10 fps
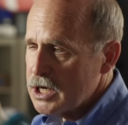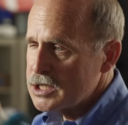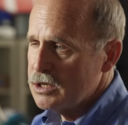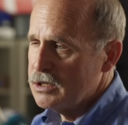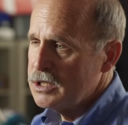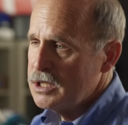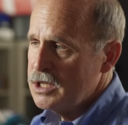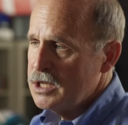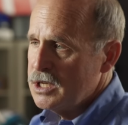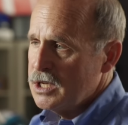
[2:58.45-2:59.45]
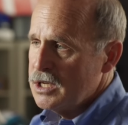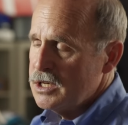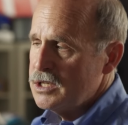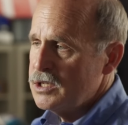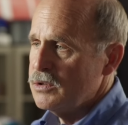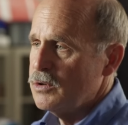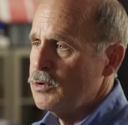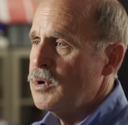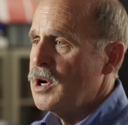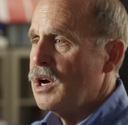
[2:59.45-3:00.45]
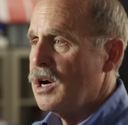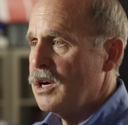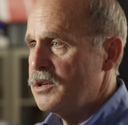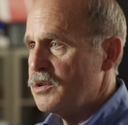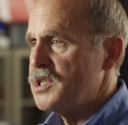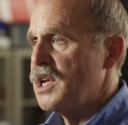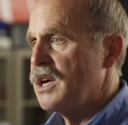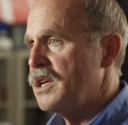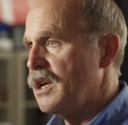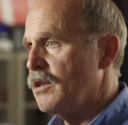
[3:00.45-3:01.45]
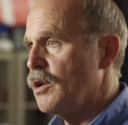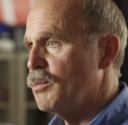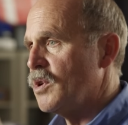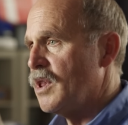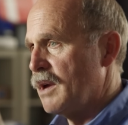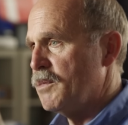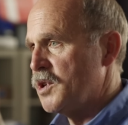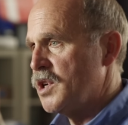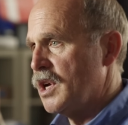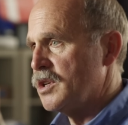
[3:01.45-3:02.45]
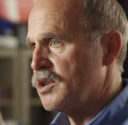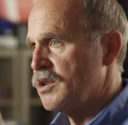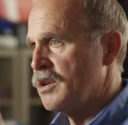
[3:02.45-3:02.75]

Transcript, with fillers: Ese registro continuado fue absolutamente fundamental para comprender el